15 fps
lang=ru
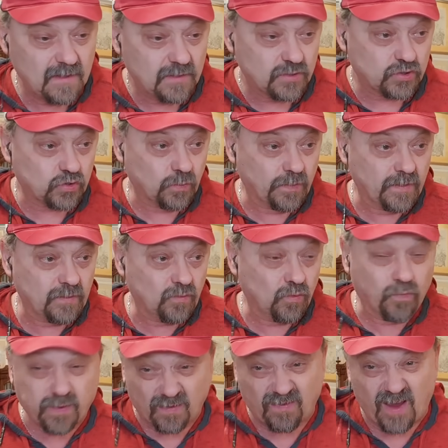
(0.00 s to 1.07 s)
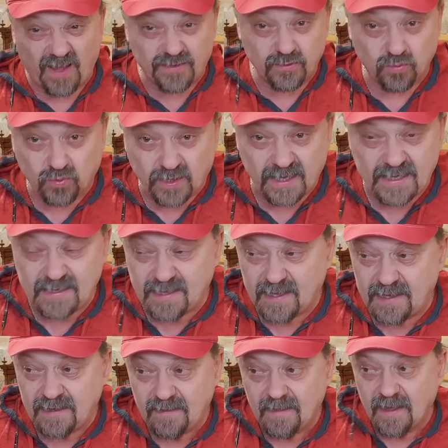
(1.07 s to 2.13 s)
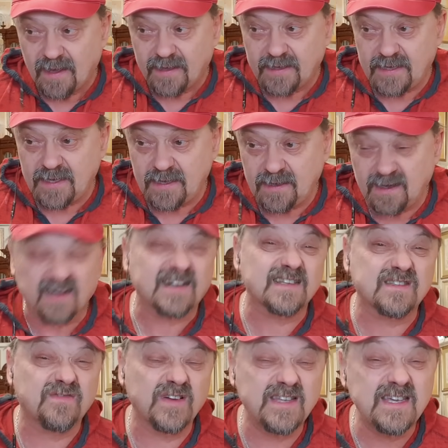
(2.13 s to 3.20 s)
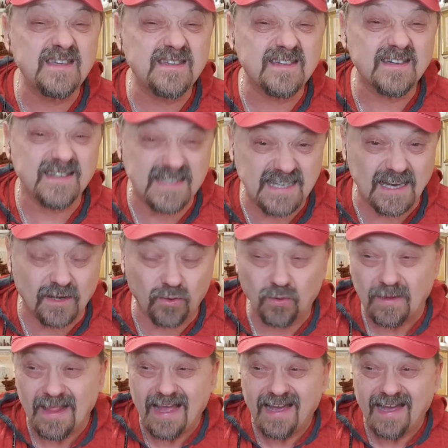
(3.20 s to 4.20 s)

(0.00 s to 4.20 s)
чтобы управлять Украиной и разводить зелю.